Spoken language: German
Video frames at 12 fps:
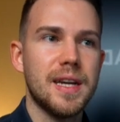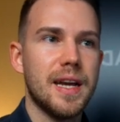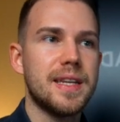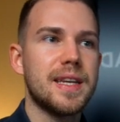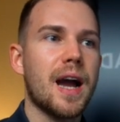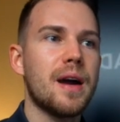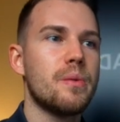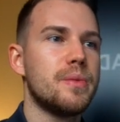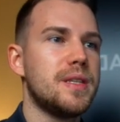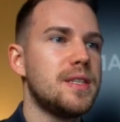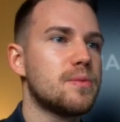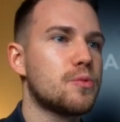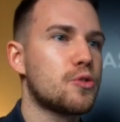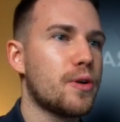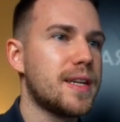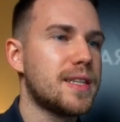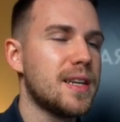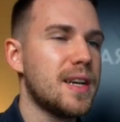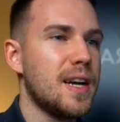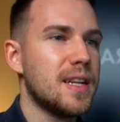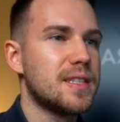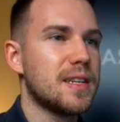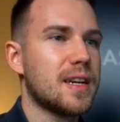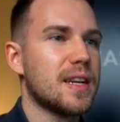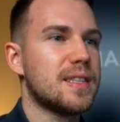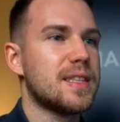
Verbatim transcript: Ich habe mit diesem Trade ca.